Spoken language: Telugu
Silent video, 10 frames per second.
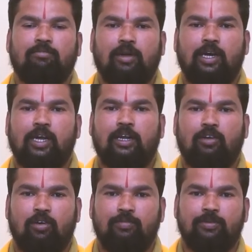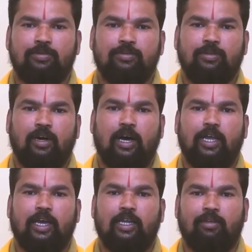పన్నెండు గంటల లోపు
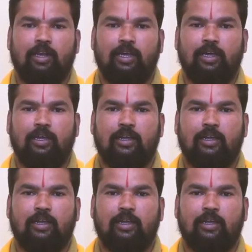ఆలయానికి వెళ్ళి